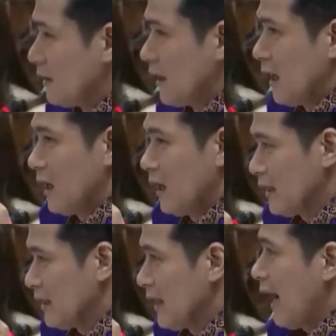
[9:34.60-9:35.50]

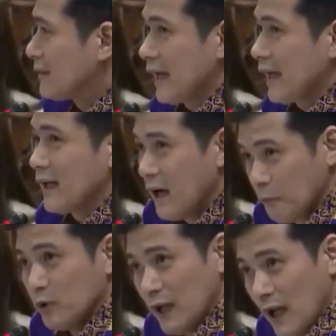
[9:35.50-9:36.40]
na hinaantay
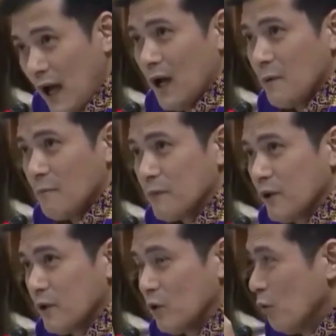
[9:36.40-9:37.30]
lang po nila
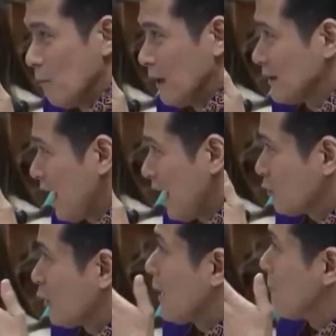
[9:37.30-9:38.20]
yung
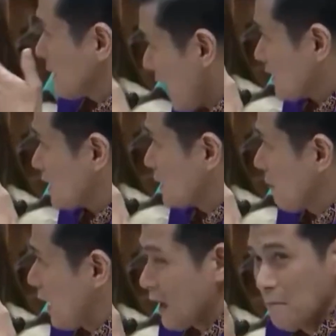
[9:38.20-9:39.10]
mandato ng
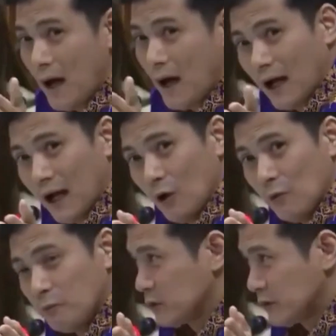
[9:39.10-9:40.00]
batas para
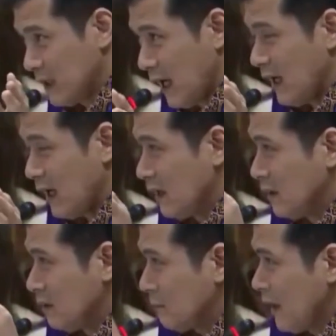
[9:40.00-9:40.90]
makagalaw po sila
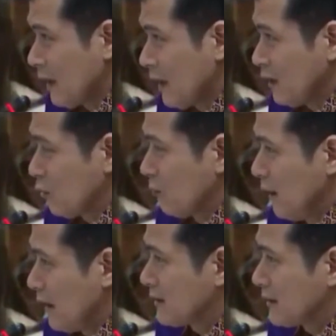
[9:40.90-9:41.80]
para
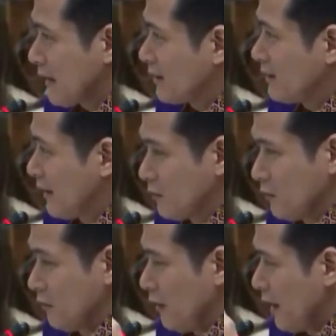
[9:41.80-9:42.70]
itong mga site na
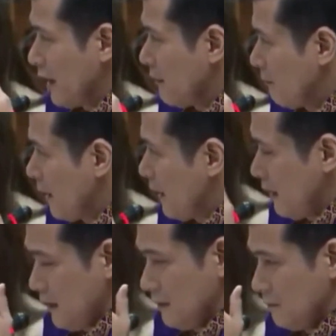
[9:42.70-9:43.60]
ito ay
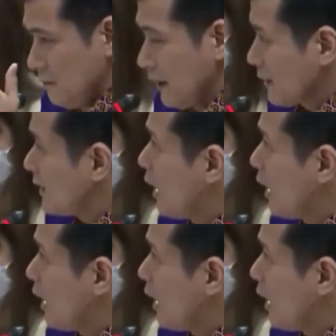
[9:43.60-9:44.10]
ma, ma-take